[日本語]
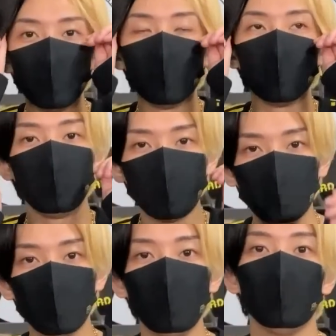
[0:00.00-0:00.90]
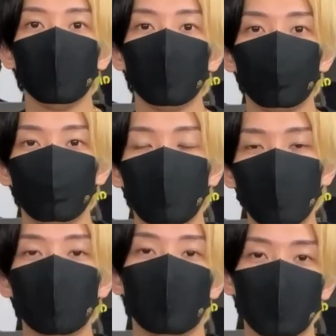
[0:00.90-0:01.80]
で、一気に切
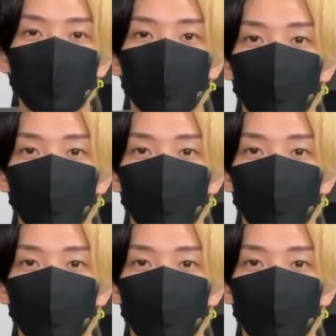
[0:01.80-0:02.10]
り替えます。